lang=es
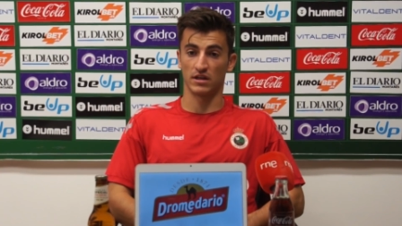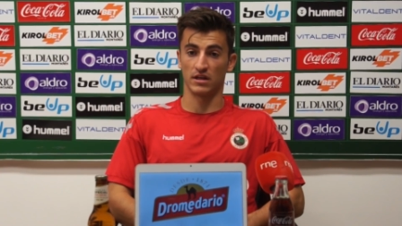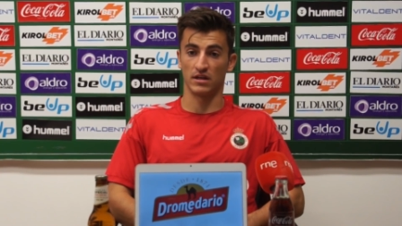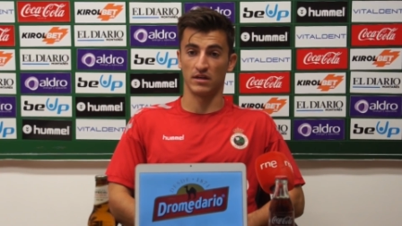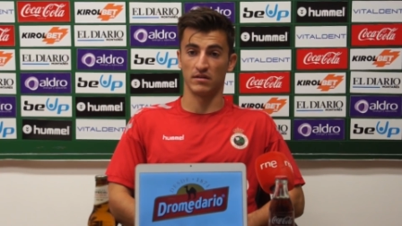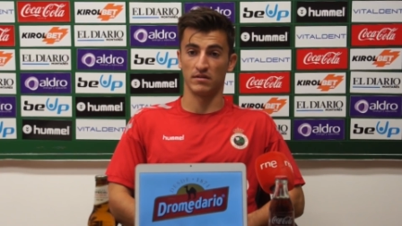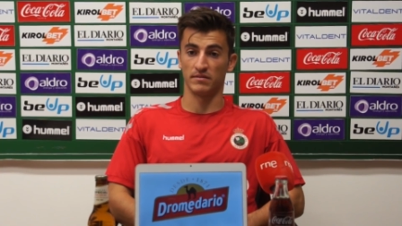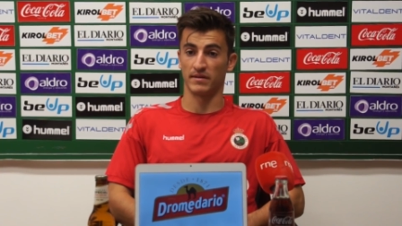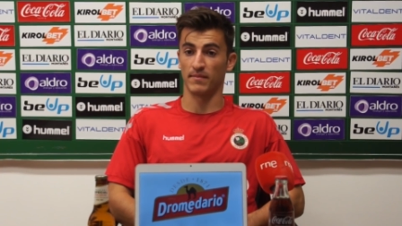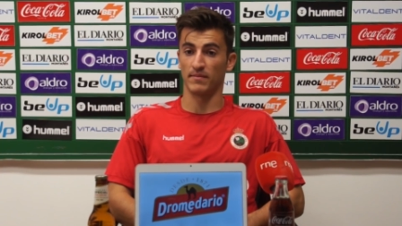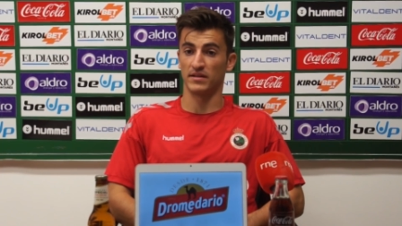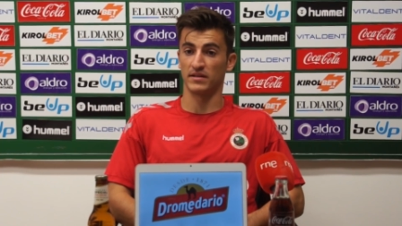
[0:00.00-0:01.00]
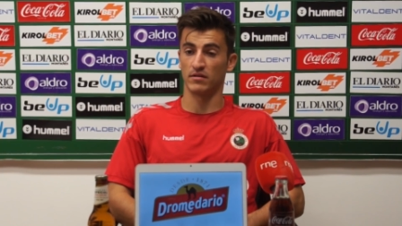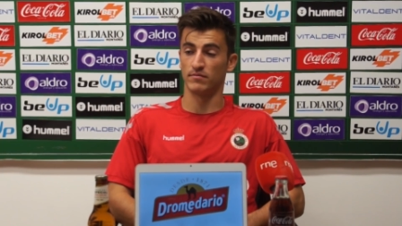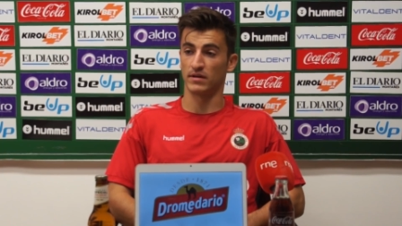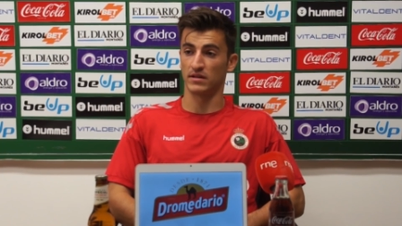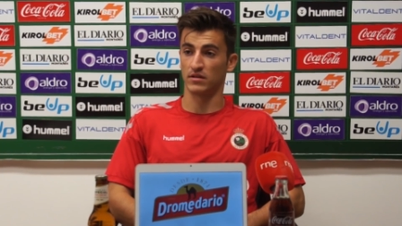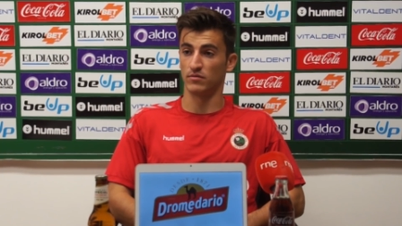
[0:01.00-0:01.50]
Eh, iban a plantear
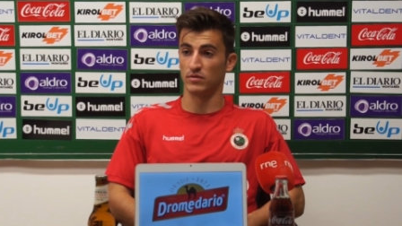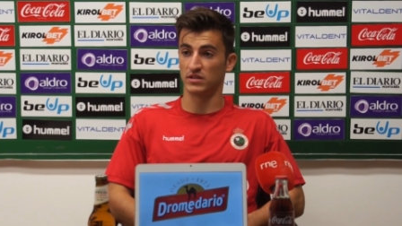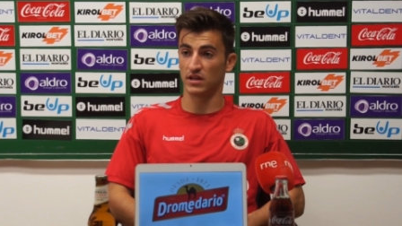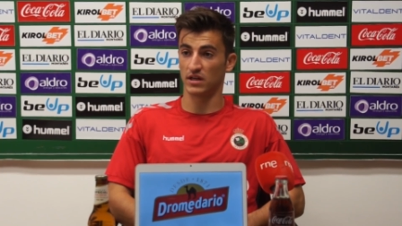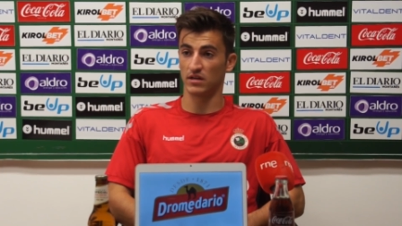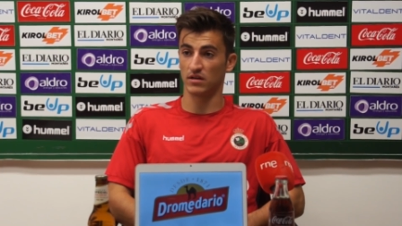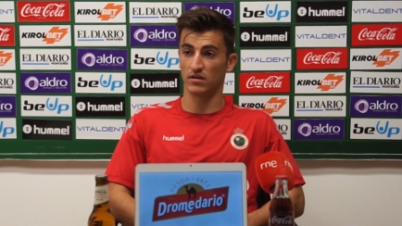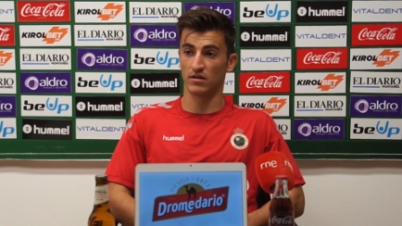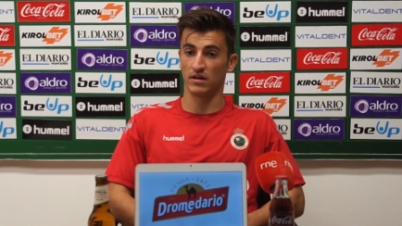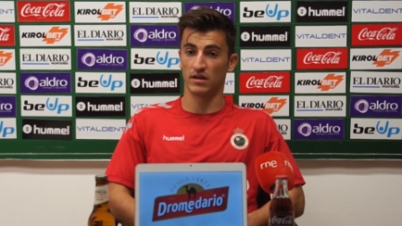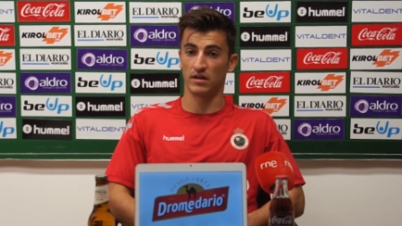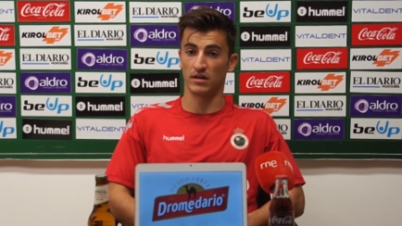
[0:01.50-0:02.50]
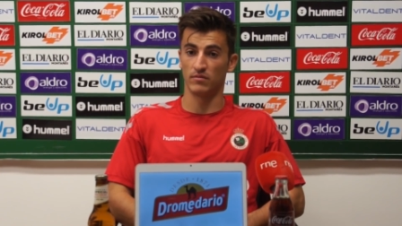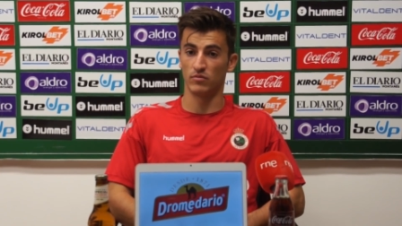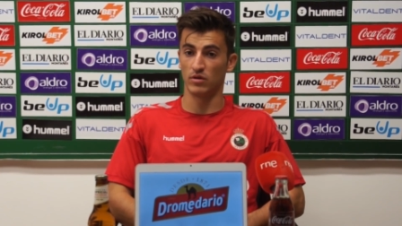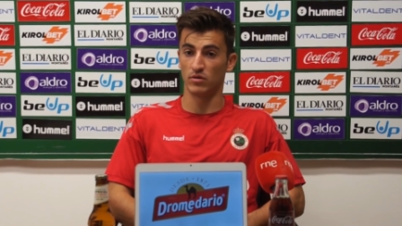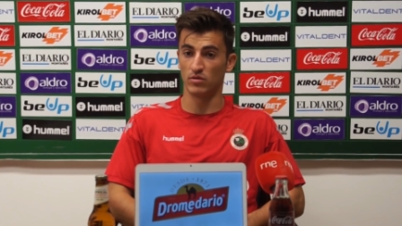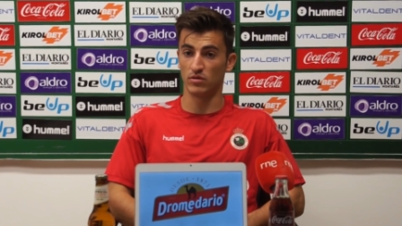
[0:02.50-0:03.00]
un partido muy serio, eh,
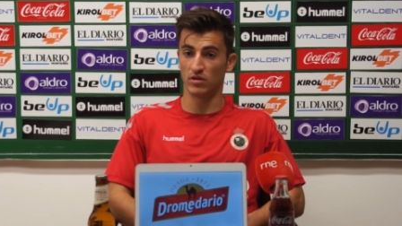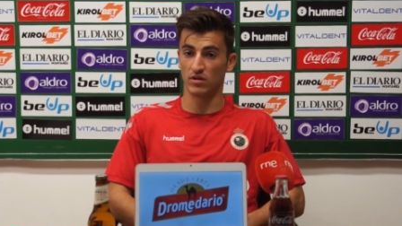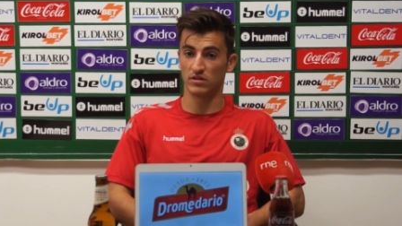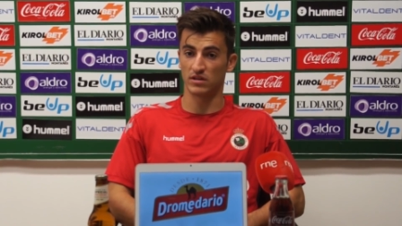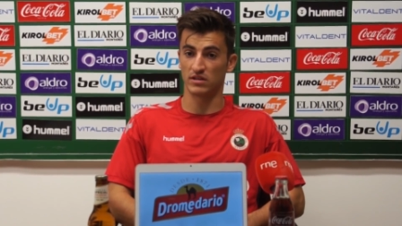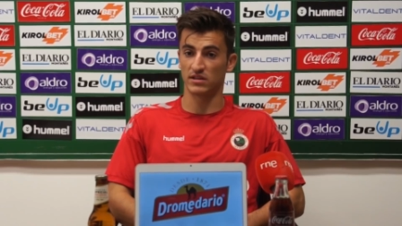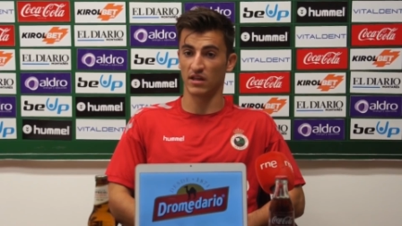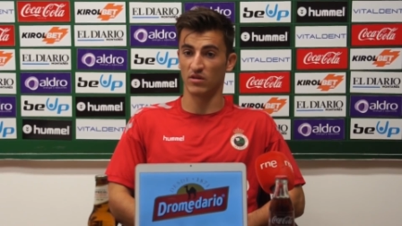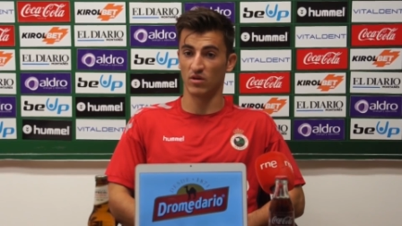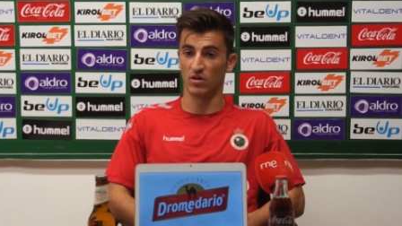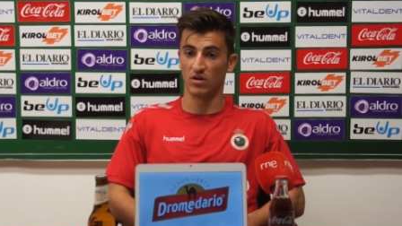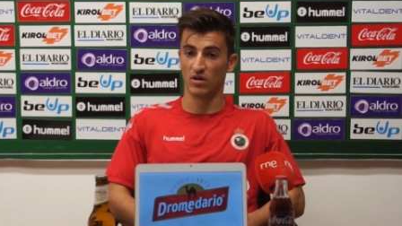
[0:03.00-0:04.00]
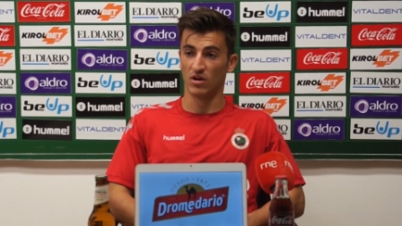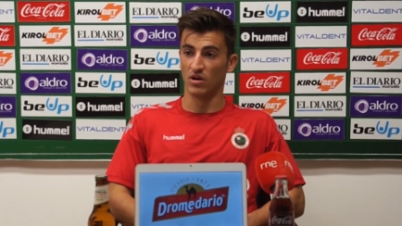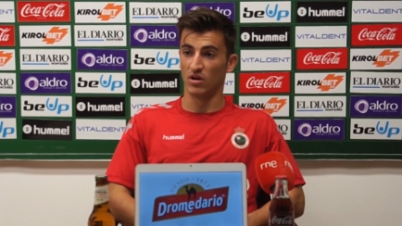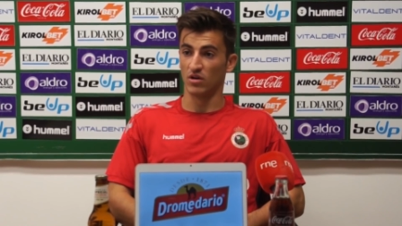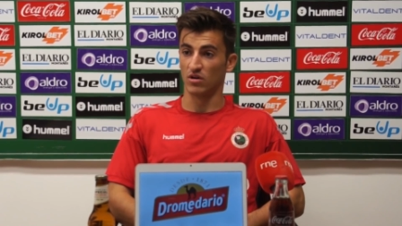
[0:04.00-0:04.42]
muy duro, intentando